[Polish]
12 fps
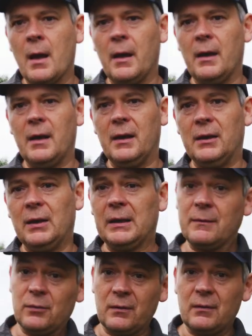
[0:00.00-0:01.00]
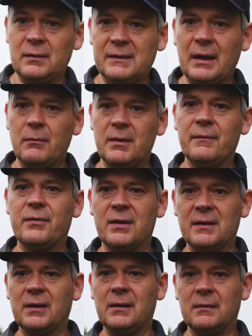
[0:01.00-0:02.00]
E, I na tym to cały
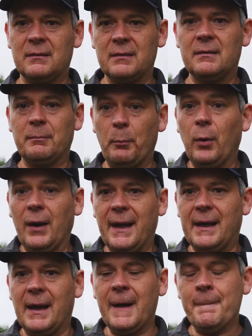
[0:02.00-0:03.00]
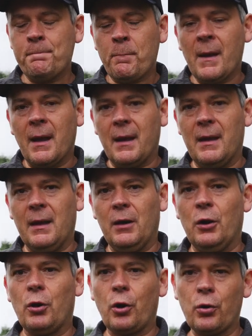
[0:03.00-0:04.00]
wszystkie polega.
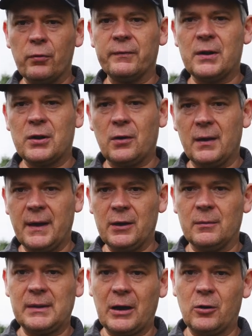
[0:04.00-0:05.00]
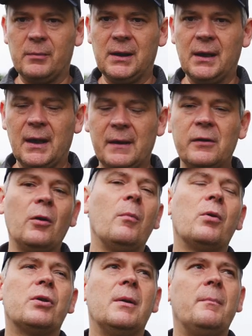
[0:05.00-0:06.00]
E, również kolejną taką ingerencją
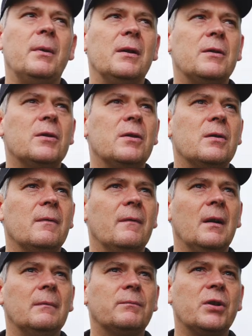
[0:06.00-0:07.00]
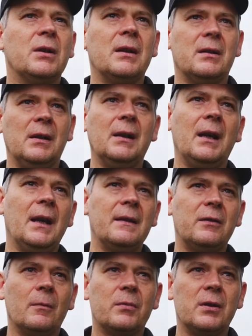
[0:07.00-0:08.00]
może być, czy też
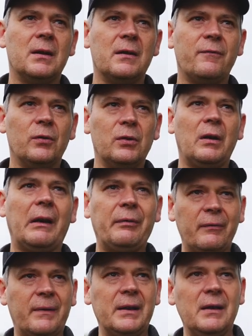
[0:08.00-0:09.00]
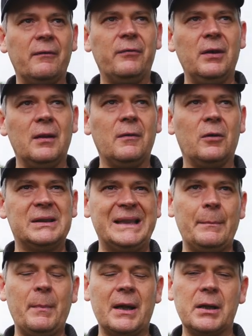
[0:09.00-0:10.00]
ingerencją, czy też fotografowanie w innych
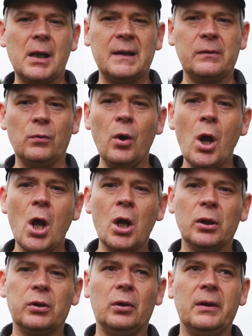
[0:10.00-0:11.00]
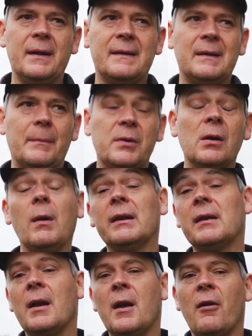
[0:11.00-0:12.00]
odstępach czasu, to jest na
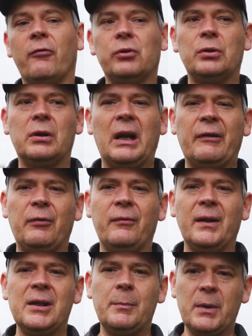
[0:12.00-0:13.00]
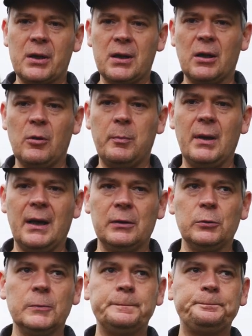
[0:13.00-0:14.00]
przykład fotografowanie pierwszego
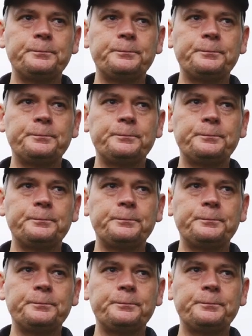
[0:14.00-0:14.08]
planu,